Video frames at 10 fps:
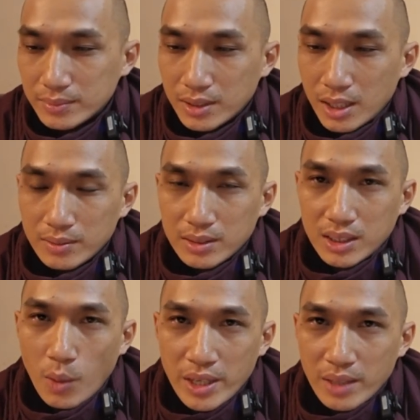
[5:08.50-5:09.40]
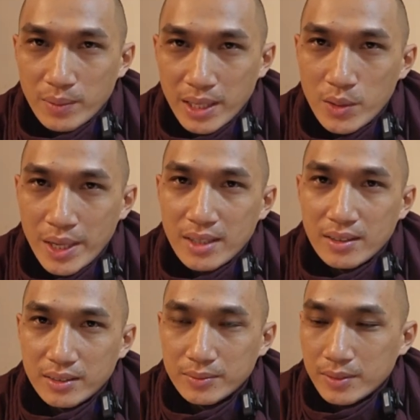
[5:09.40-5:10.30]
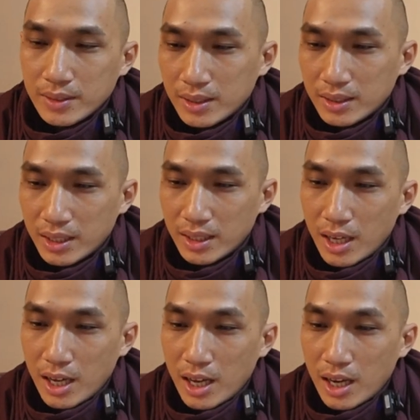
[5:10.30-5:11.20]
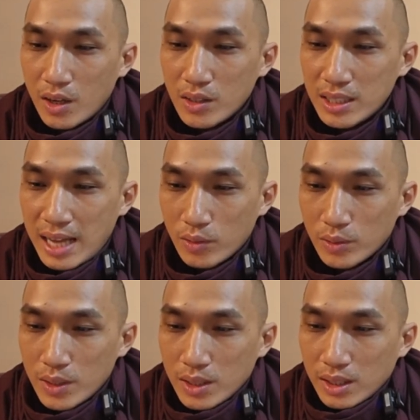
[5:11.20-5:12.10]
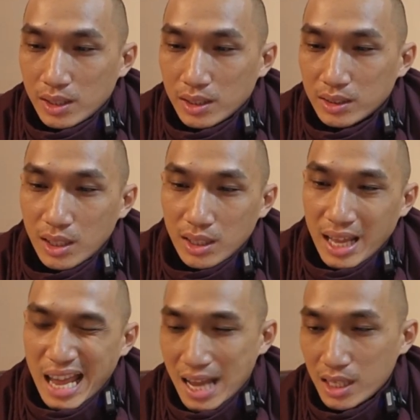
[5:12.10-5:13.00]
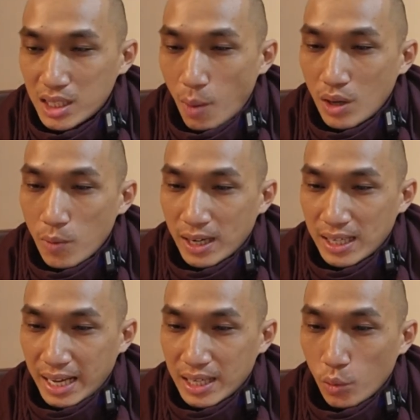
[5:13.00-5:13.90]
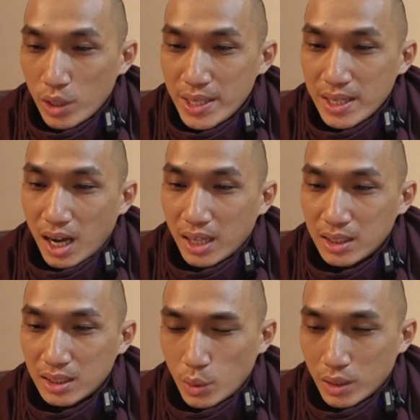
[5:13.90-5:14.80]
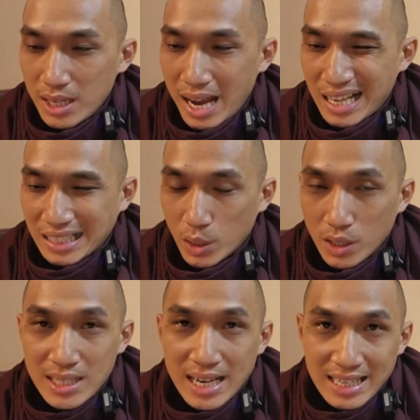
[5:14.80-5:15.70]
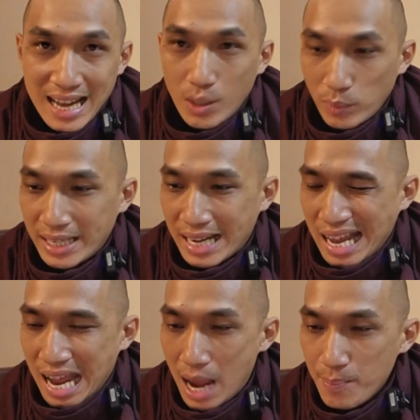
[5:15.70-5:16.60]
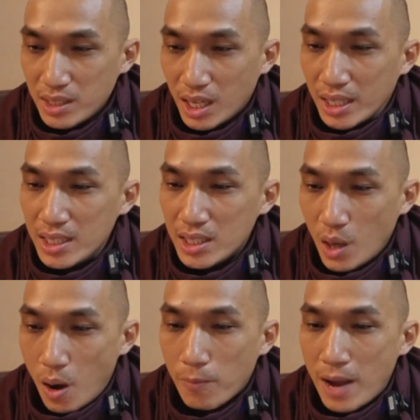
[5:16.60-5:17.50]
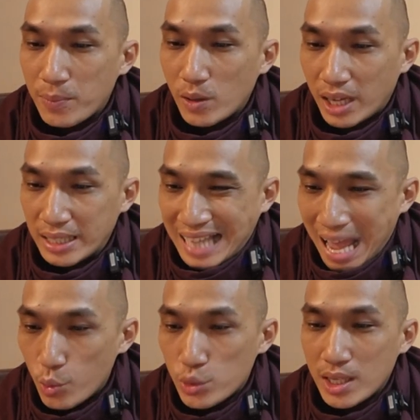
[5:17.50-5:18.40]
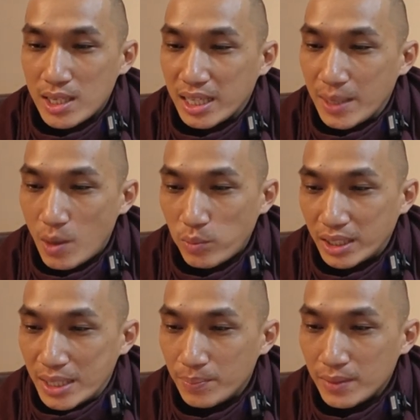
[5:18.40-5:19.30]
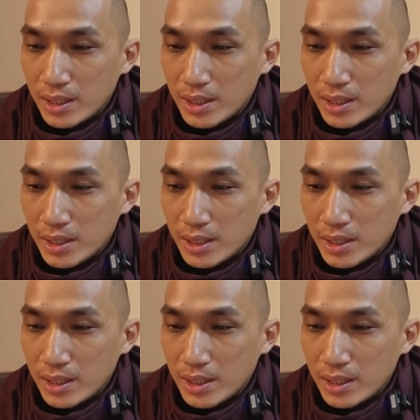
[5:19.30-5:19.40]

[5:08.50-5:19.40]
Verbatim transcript: đó trong sẽ thường diễn viên á thì à, nó thế nào tức là trong câu văn này của lý duyên khởi tức thuật ngữ thuật ngữ sankara trong đây nè ám chỉ cho pháp có thể tạo sinh ra kiếp sống kế tiếp